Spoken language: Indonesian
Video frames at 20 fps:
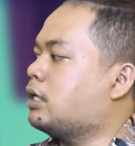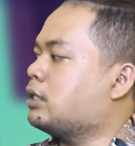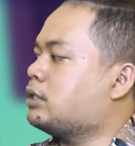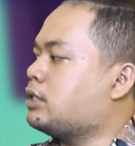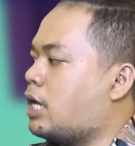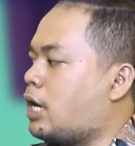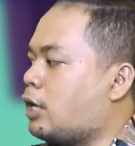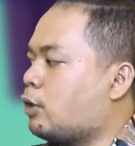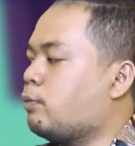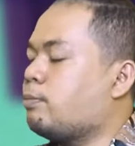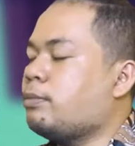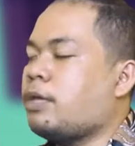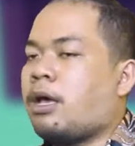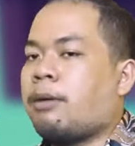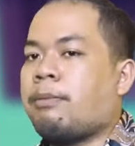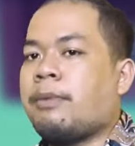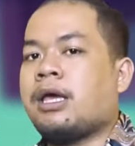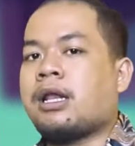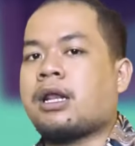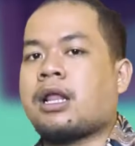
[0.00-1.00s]
jarum
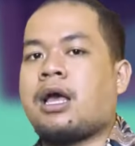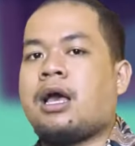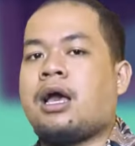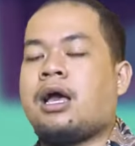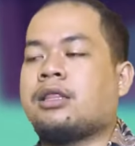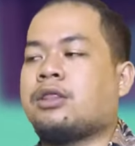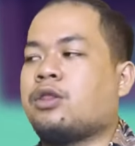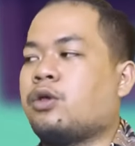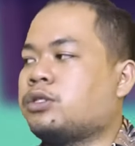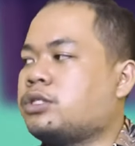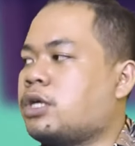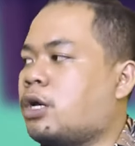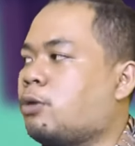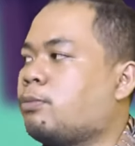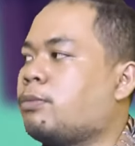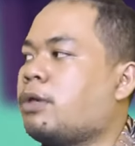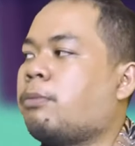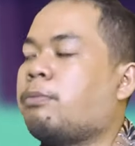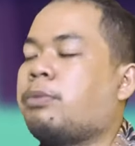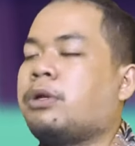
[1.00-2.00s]
yang merah atau
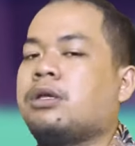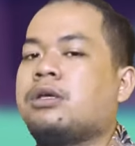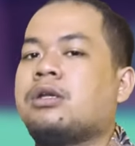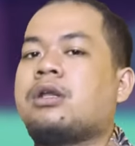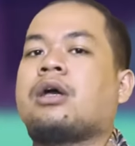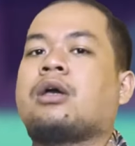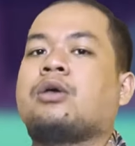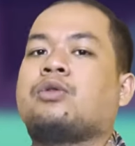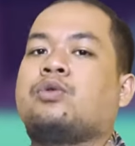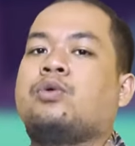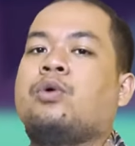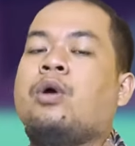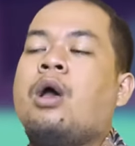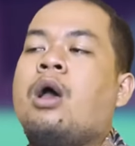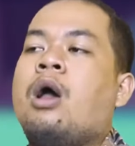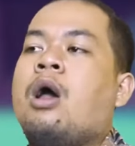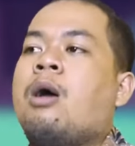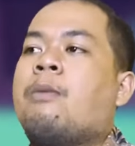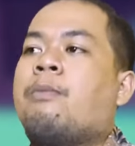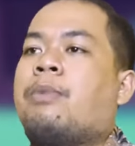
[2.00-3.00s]
jarum yang bergerak itu
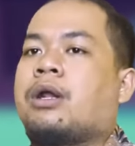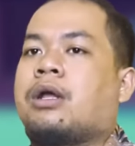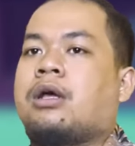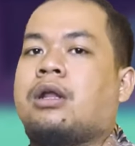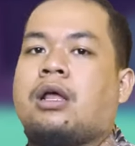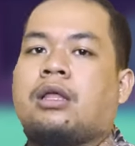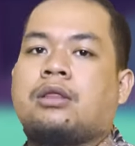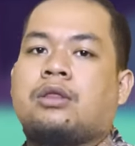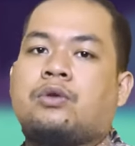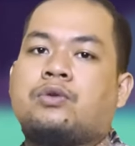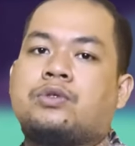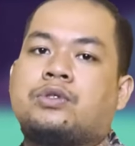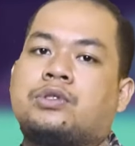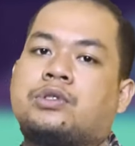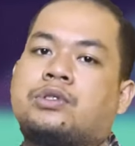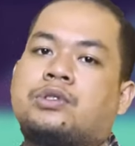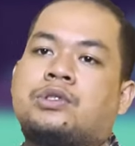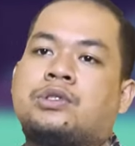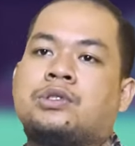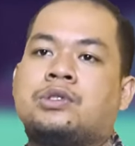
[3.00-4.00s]
bergerak
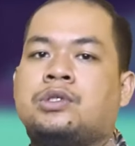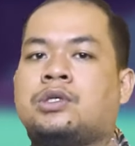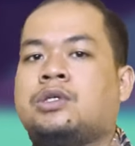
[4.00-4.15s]
terus.